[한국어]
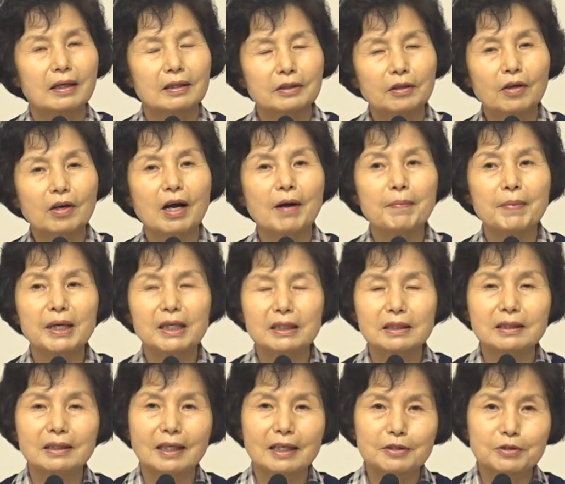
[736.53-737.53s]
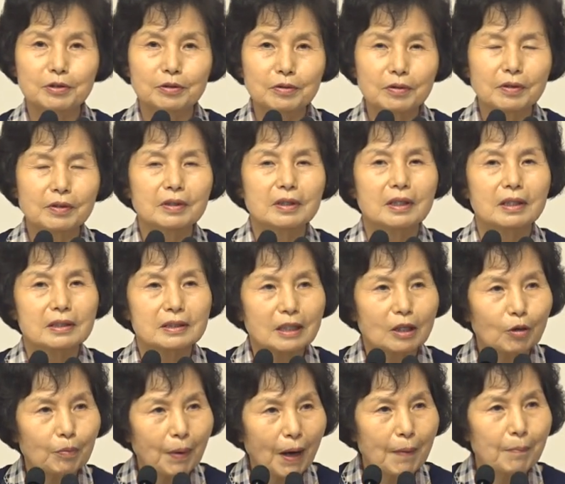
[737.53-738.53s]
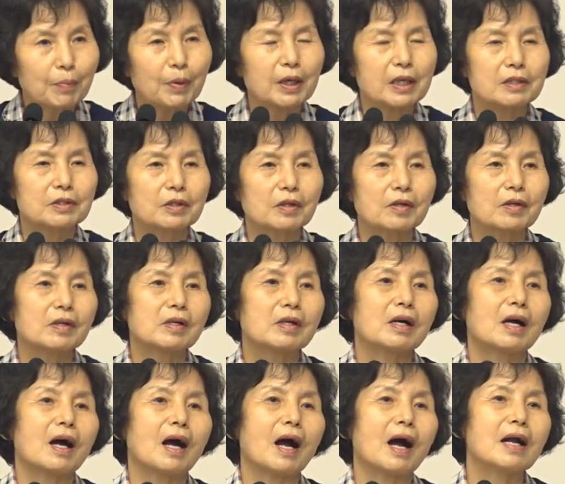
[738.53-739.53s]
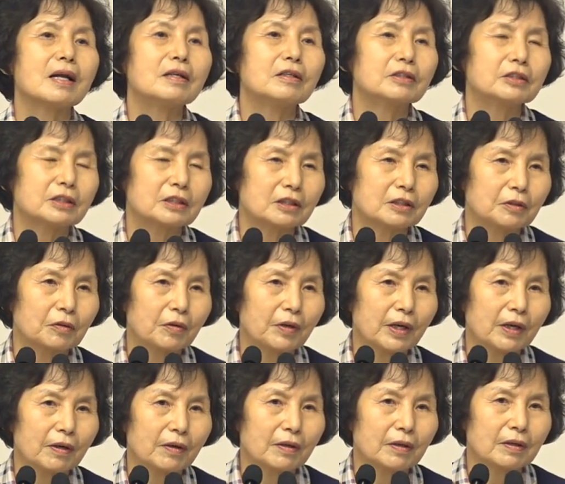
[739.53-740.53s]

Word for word: 영감의 글을 가지고 자꾸 반복해서 알려드리는 거예요.